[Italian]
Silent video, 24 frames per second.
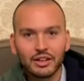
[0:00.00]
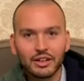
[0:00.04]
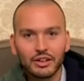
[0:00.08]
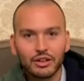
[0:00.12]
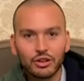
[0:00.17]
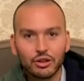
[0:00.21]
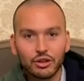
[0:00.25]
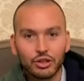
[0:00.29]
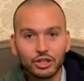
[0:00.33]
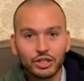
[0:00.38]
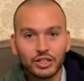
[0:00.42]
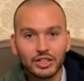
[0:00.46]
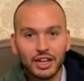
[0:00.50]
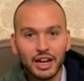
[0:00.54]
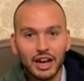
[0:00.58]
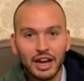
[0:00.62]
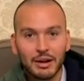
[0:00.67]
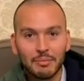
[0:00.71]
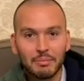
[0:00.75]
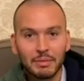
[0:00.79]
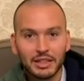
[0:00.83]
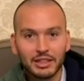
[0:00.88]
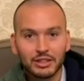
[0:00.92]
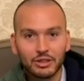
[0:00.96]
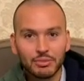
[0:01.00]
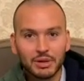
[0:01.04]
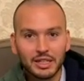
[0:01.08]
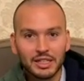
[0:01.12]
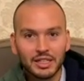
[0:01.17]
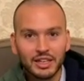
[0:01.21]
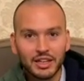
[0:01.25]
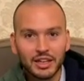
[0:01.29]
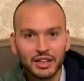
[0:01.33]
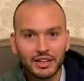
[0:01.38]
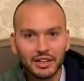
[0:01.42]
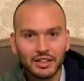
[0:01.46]
Con noi ci sarà Matteo
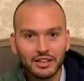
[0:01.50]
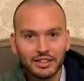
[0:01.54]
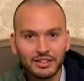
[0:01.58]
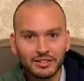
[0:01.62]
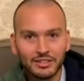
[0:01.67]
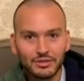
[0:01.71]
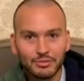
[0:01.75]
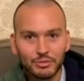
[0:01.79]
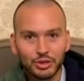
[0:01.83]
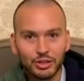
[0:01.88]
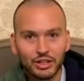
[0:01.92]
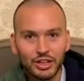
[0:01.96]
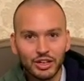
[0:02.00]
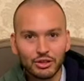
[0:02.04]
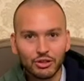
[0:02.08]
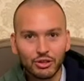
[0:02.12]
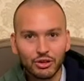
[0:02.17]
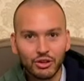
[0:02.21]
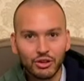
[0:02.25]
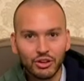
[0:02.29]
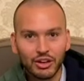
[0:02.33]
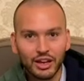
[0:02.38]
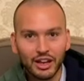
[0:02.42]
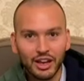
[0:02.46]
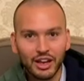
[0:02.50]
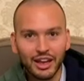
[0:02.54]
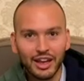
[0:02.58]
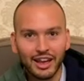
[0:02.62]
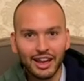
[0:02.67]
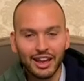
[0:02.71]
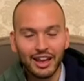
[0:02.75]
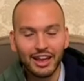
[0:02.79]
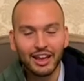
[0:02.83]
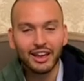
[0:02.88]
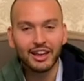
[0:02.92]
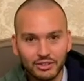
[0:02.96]
Basei, moderatore
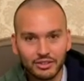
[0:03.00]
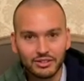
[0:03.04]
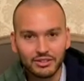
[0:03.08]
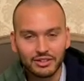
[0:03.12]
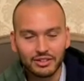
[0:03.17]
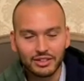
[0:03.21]
e